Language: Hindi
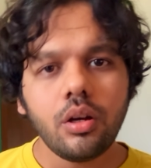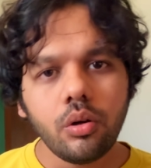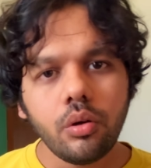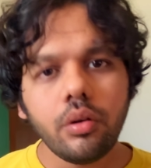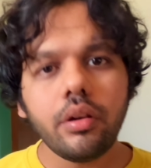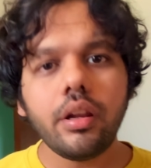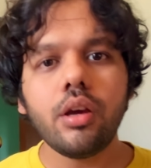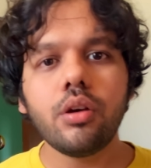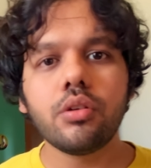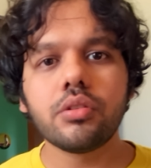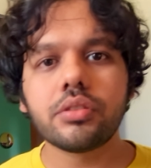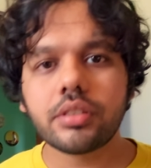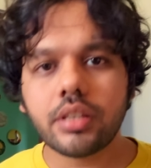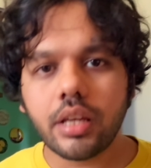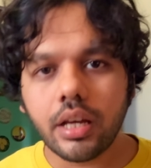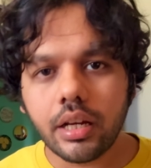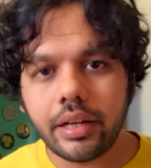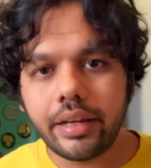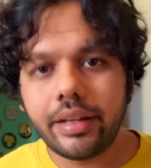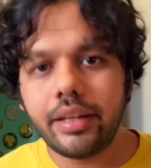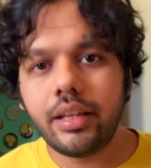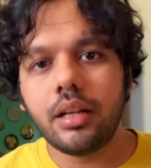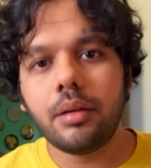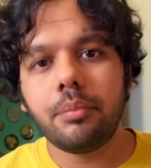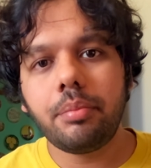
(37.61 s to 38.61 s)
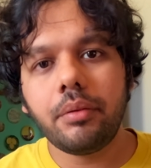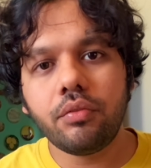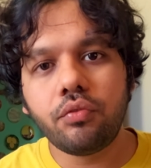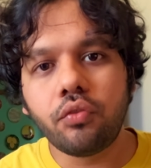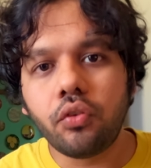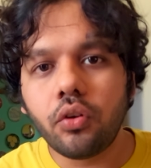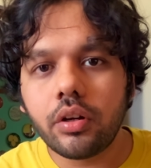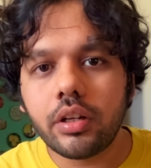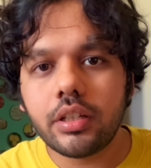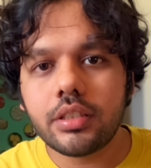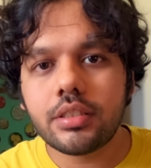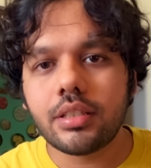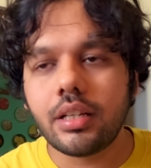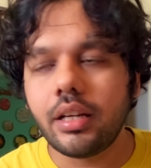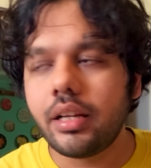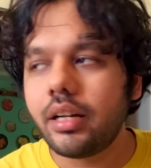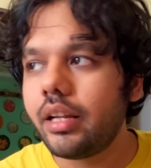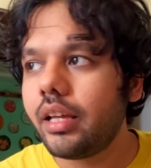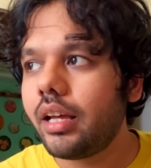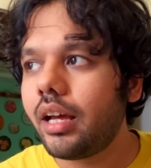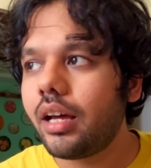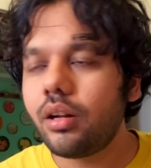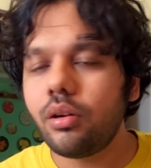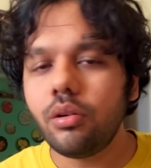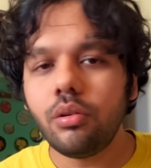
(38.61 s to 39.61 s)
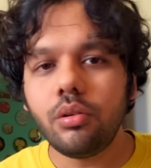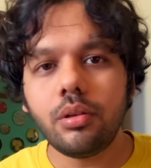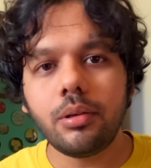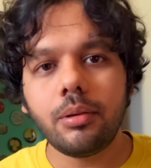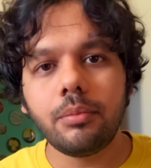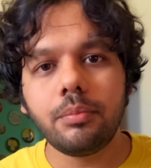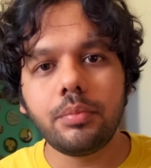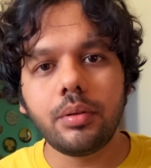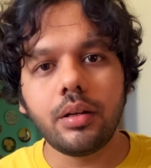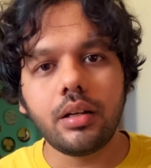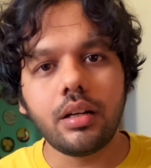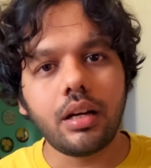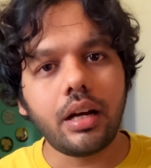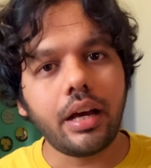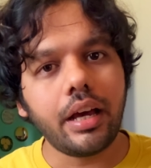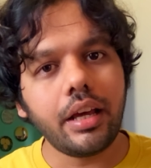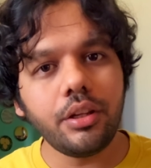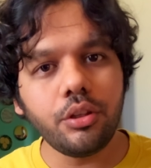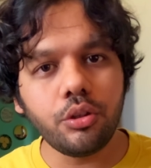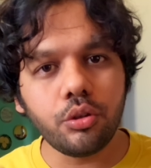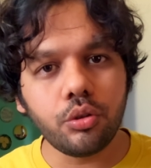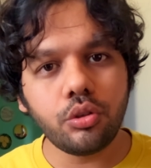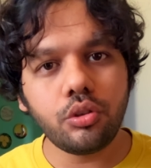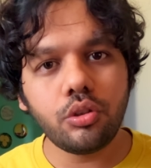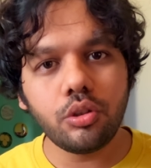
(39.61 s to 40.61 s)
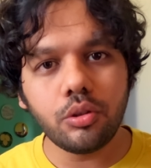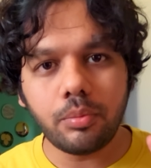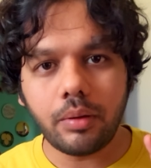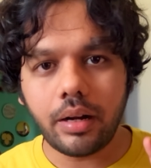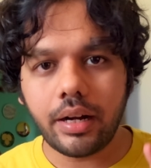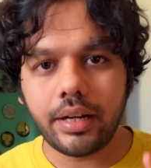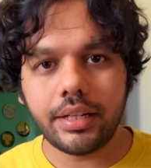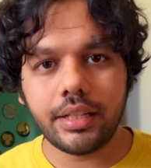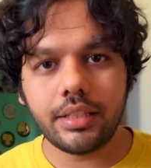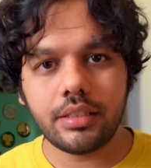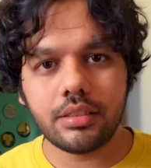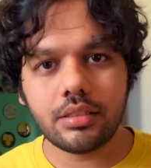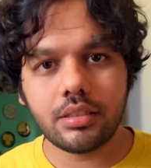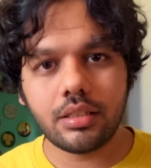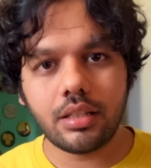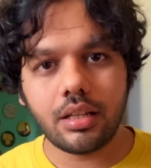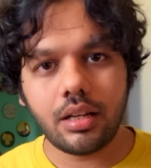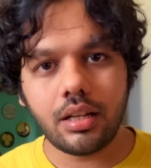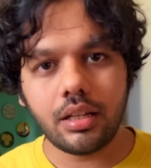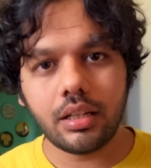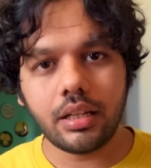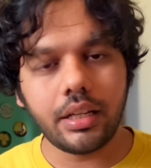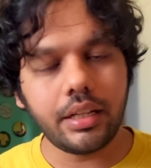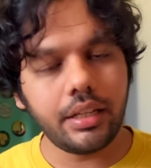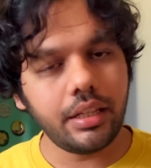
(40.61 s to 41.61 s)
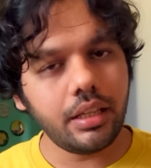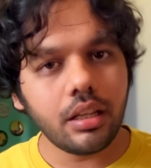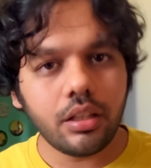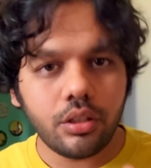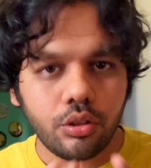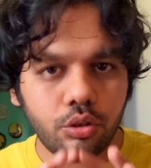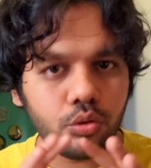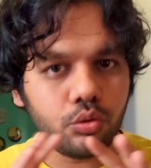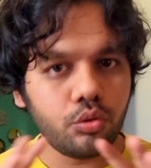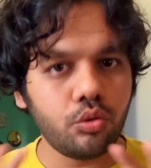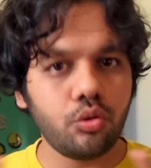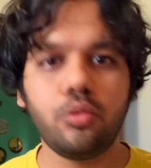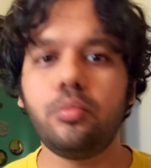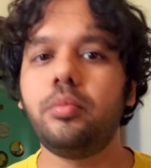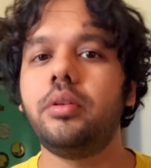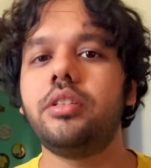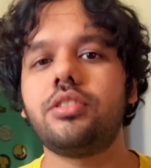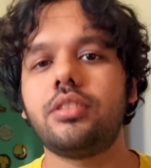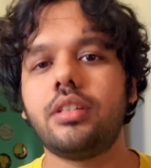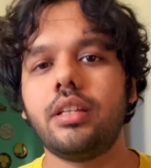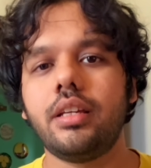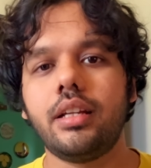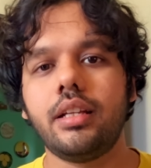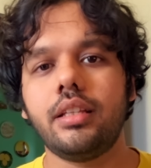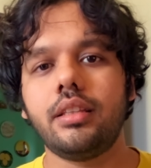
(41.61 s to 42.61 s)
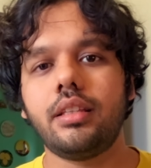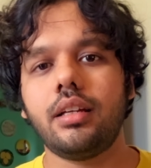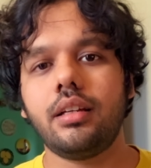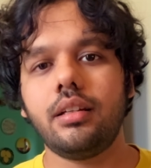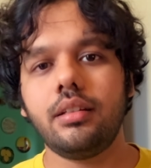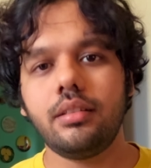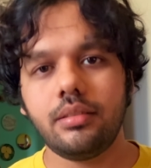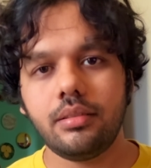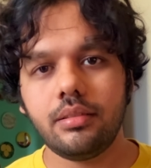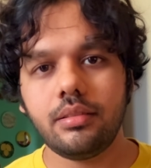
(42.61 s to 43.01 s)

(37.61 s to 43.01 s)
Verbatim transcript: नहीं उसके करियर पे फोकस कर रही तो हर यूट्यूब आर्टिस्ट का करियर यूट्यूब बीच में रहता